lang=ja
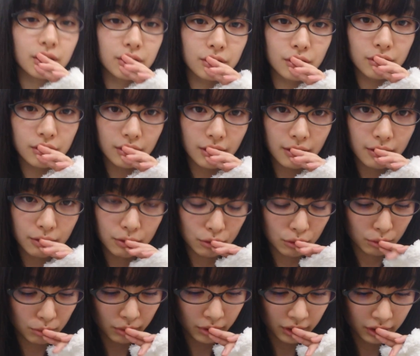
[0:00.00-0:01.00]
いや、全
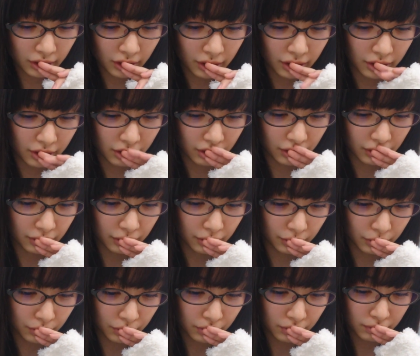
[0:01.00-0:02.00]
然困んないで
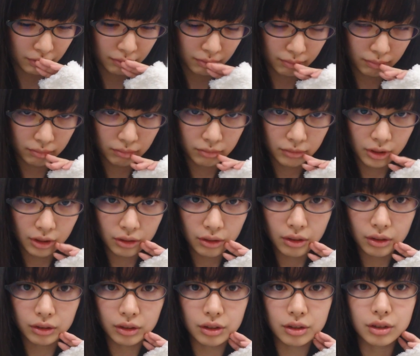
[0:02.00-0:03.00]
すよ。
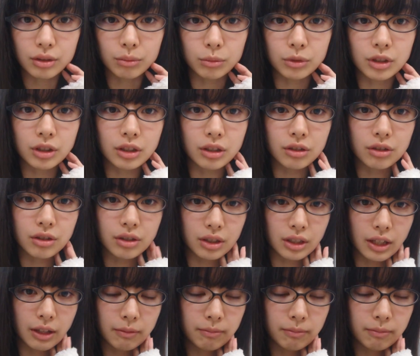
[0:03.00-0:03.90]
何話してもいいですし